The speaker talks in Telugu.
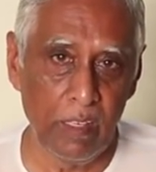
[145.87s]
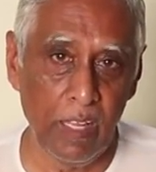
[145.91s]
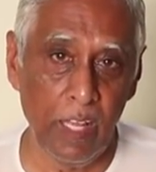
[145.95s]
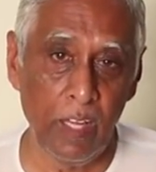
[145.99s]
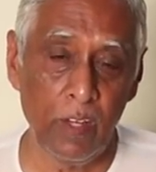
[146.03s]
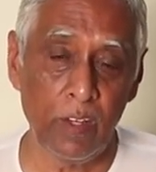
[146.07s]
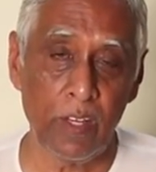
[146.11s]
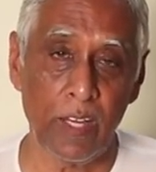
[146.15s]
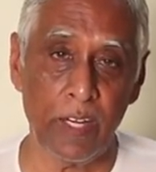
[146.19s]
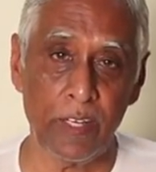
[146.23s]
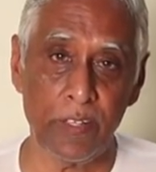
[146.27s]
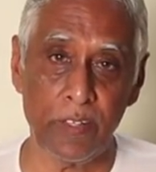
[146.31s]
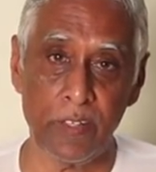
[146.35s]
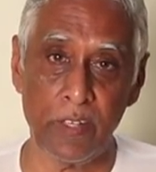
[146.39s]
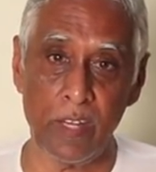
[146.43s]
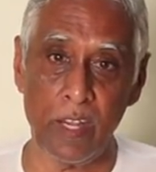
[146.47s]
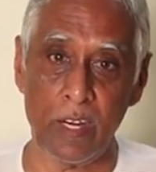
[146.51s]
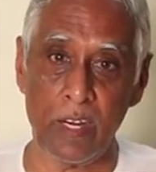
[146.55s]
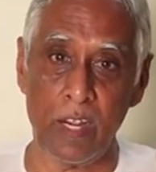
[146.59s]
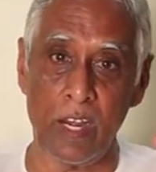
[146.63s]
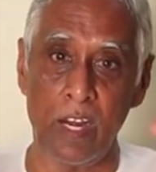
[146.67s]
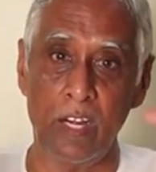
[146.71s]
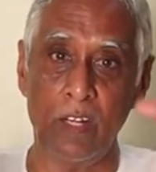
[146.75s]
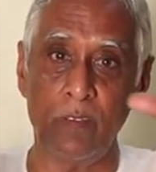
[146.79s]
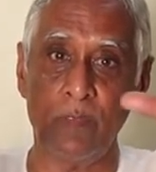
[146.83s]
నేను కరెక్ట్గా
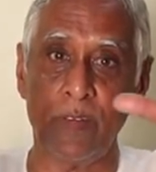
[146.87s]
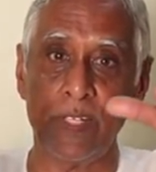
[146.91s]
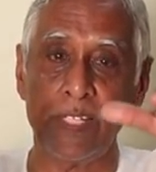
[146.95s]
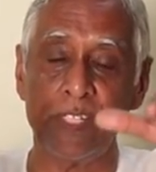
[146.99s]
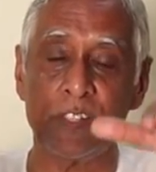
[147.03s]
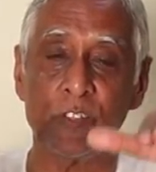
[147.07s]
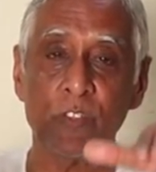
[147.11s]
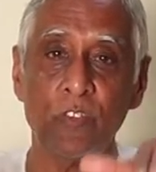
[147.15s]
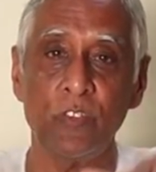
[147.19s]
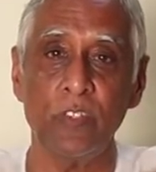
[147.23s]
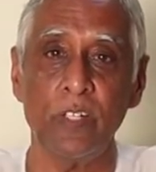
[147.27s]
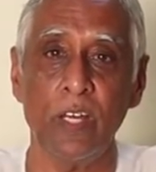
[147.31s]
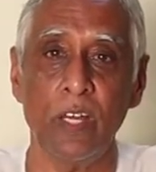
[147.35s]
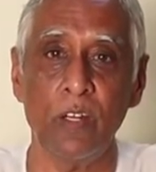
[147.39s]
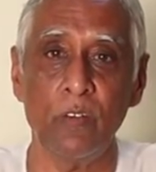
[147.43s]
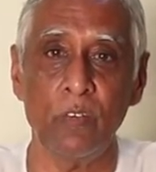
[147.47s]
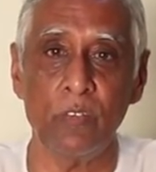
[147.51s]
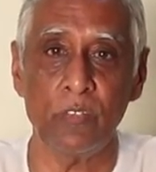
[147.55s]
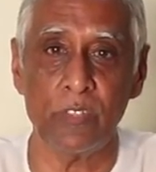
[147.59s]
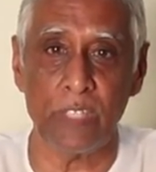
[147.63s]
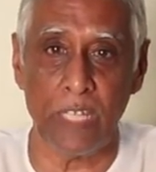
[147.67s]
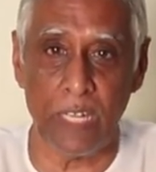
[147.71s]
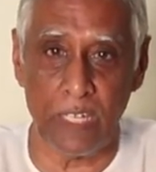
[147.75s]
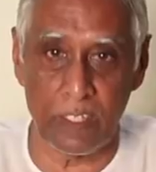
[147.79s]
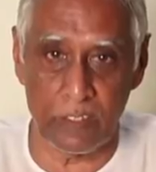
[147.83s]
కాళ్ళు పట్టేసుకున్నాను
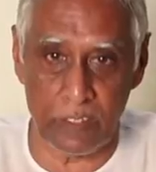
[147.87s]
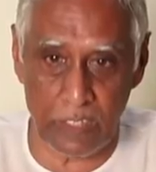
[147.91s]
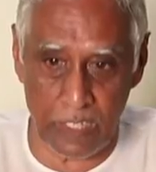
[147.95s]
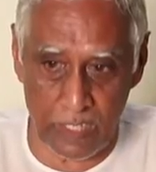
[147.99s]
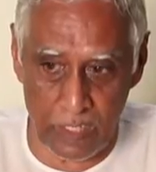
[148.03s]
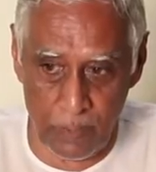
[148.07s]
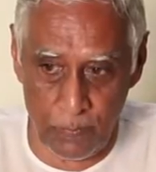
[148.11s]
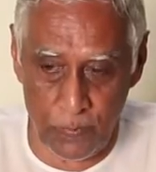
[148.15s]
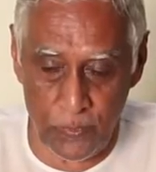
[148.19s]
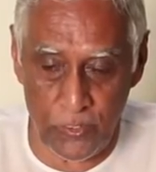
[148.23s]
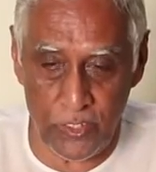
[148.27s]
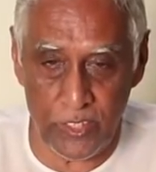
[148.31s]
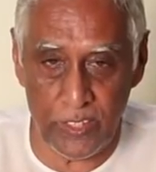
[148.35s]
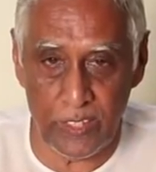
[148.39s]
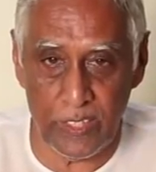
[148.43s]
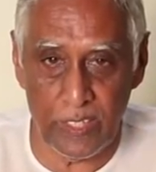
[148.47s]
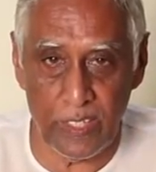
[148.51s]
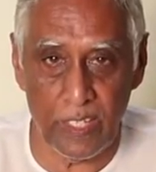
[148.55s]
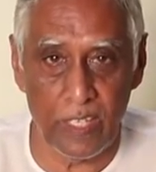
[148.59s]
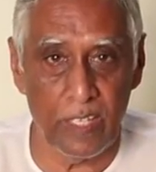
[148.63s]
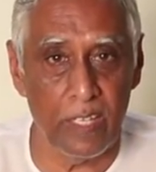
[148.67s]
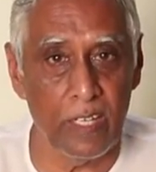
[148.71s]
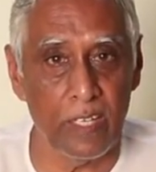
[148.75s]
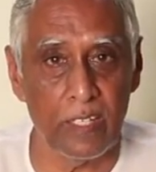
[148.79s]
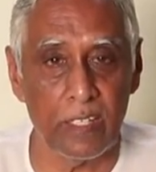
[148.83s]
తల
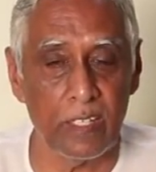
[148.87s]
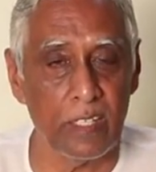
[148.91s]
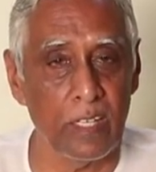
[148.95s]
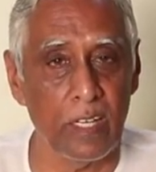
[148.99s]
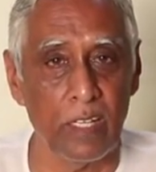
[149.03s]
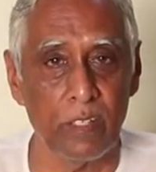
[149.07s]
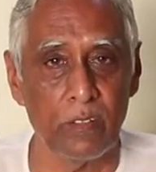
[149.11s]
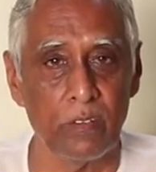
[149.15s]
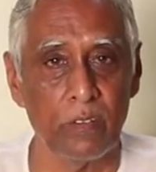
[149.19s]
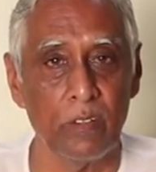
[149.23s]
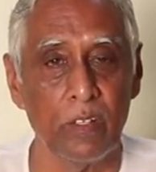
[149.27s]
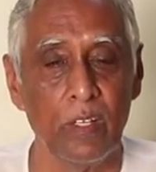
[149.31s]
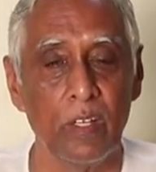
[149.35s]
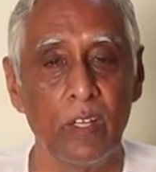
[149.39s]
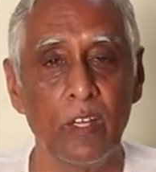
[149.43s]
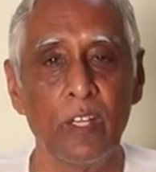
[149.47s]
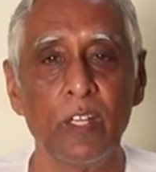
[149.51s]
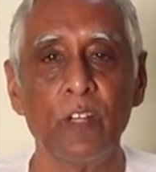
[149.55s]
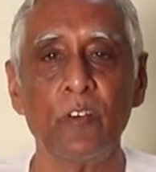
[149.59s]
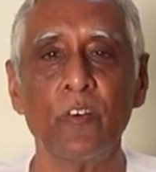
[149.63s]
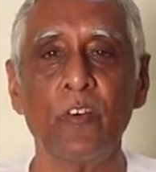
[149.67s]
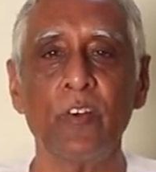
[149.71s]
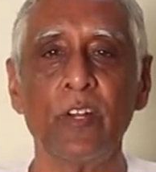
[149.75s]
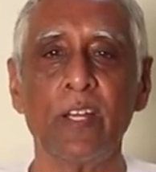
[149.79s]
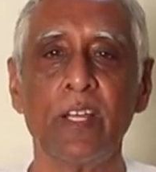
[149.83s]
తగిలిపోయింది అన్నట్టు కాదు
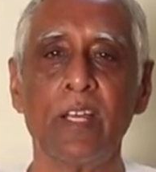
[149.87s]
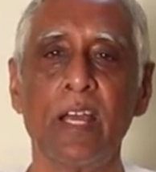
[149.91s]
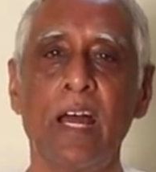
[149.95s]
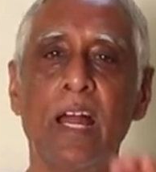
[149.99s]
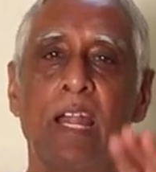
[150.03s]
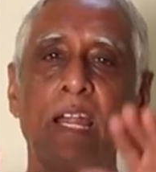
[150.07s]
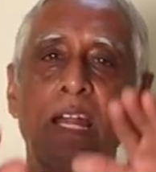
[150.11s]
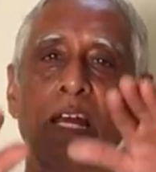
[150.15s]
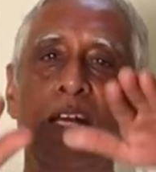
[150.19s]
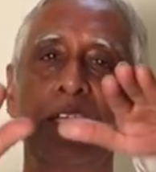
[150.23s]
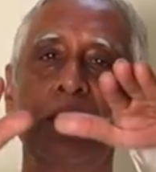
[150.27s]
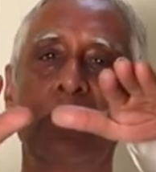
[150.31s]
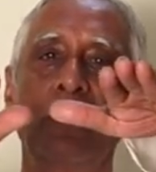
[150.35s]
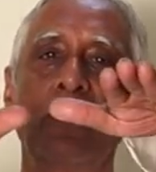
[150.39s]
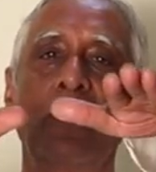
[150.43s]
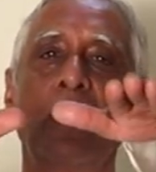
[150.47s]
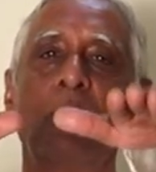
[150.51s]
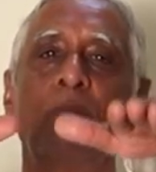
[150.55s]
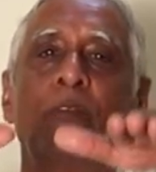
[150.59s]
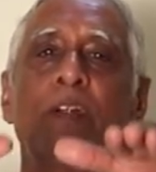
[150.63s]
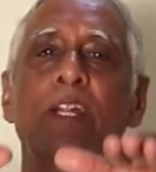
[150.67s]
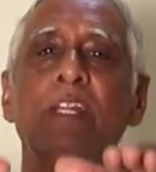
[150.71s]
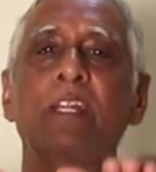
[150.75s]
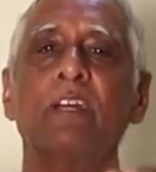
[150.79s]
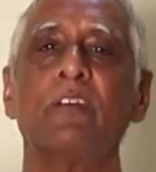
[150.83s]
ఇంకోటి కాళ్ళే అందవు
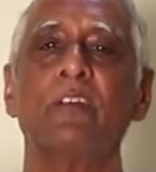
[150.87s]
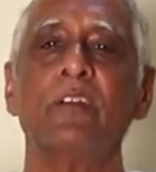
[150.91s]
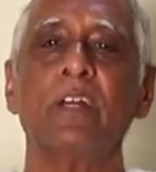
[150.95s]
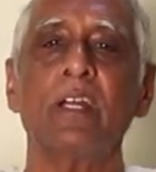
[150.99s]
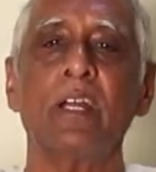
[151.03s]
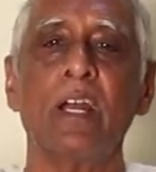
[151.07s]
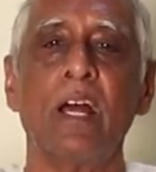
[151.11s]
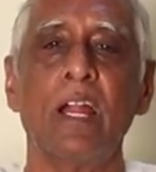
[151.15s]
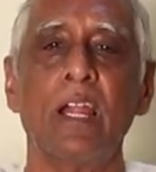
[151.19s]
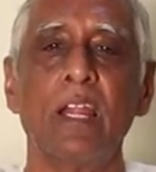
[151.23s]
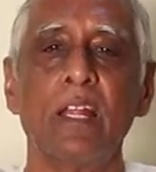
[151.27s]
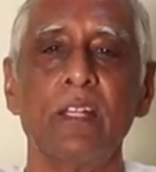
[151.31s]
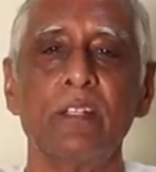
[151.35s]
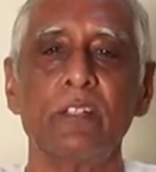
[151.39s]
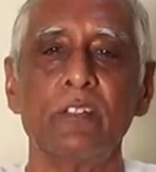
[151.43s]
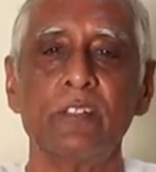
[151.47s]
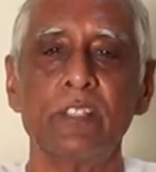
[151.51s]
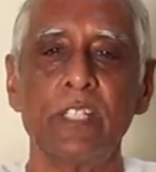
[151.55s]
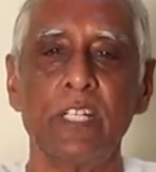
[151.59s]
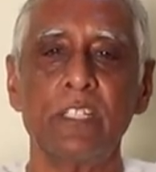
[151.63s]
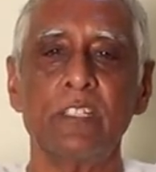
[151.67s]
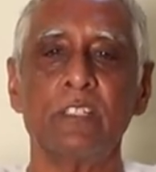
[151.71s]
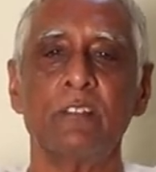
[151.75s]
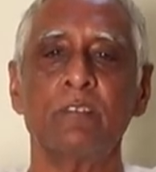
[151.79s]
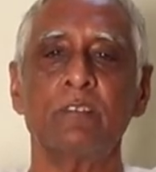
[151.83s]
ఇలా పెడితే కూడా కాళ్ళు
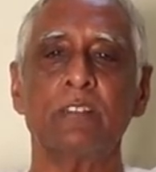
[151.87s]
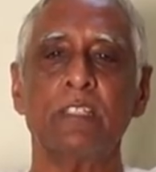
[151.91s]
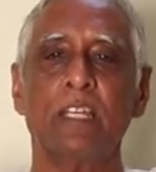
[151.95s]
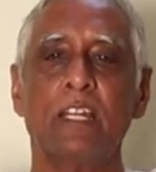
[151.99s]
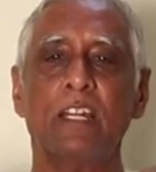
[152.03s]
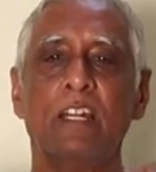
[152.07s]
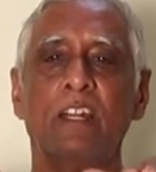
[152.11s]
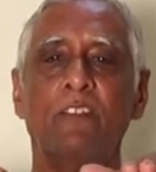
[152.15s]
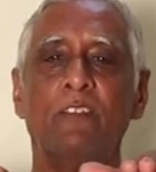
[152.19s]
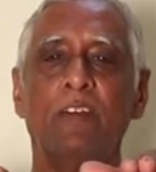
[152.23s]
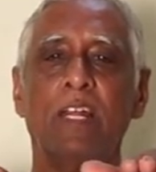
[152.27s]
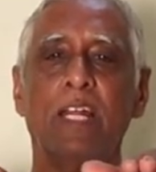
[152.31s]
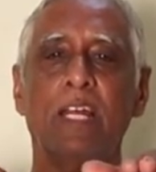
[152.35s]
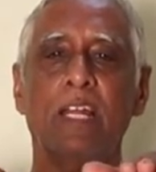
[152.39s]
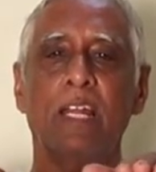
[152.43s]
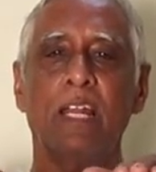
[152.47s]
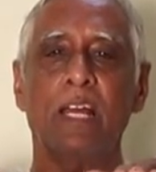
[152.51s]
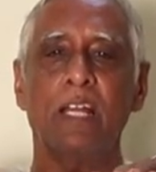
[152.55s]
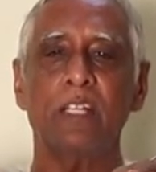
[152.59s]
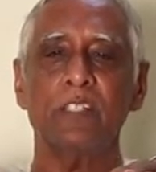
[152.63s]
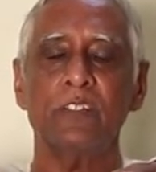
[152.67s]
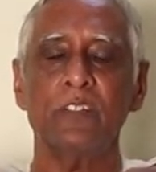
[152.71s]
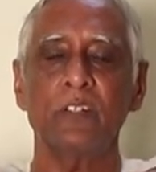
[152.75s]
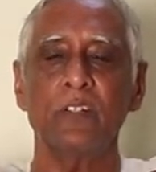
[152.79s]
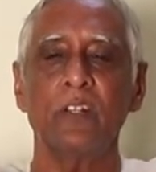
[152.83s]
అందవు చేతులు శరీరం వెనక్కి
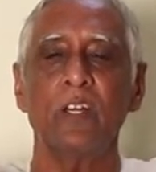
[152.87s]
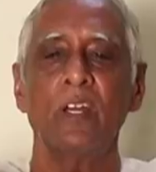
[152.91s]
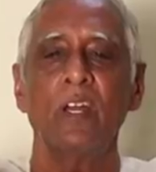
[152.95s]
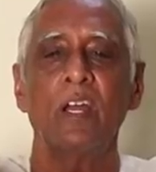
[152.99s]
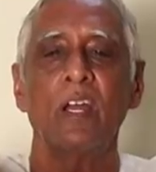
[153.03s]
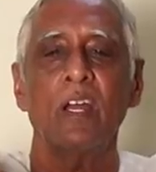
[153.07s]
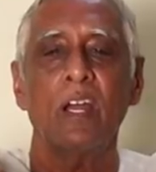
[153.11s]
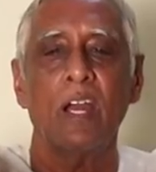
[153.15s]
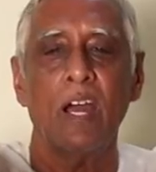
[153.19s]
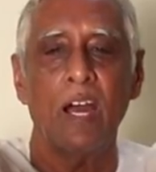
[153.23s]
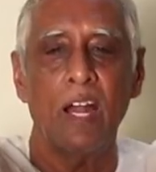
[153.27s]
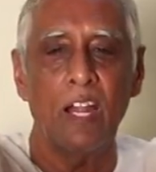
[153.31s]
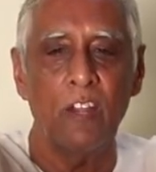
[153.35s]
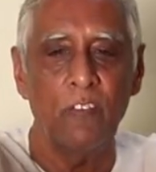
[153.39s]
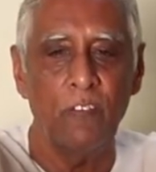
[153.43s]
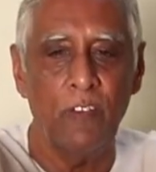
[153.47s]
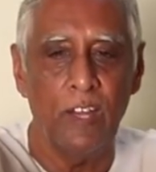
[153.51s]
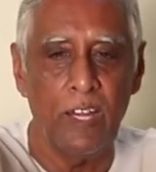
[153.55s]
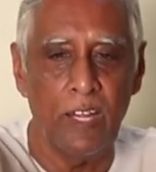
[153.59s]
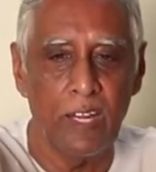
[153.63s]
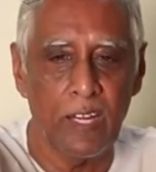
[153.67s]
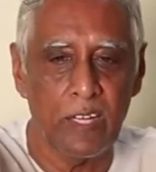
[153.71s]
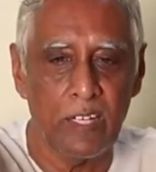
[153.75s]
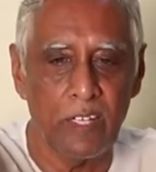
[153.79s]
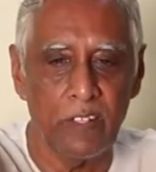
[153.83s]
లాగేస్తాం కాళ్ళు
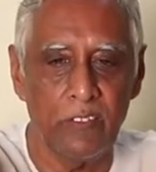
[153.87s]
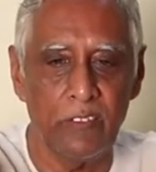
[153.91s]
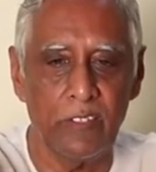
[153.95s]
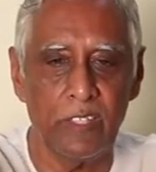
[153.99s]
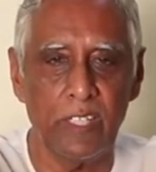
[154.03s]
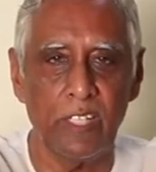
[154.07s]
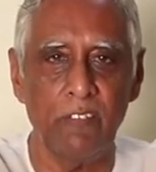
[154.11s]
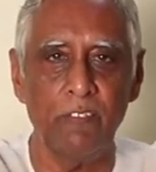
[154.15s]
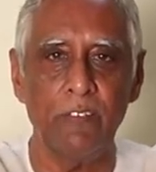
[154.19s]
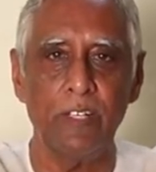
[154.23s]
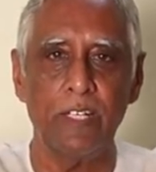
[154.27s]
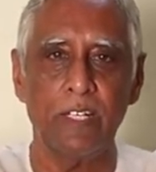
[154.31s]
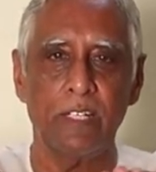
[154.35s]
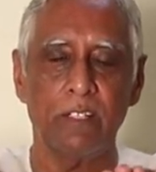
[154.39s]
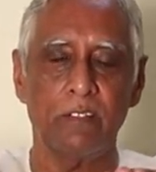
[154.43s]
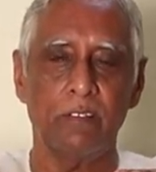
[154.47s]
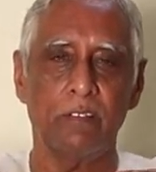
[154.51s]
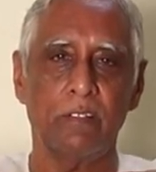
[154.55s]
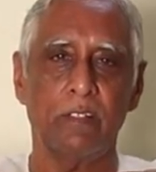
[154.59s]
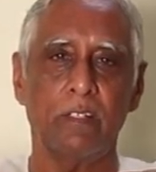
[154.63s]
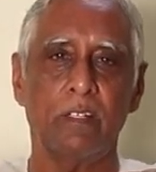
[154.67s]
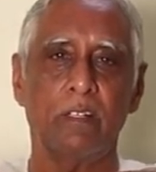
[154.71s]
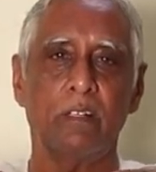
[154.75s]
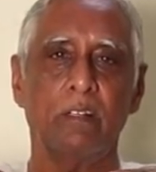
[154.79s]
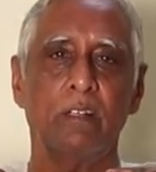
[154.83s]
వేళ్ళు అక్కడ ఉంటే వీడి ఇక్కడ
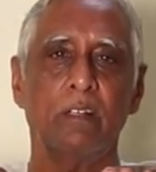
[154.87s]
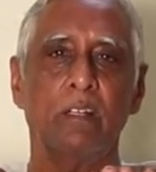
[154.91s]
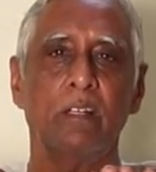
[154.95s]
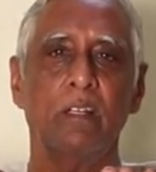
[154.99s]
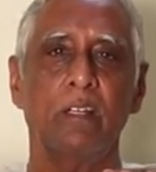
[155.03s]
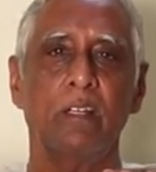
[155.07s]
ఉంటాడు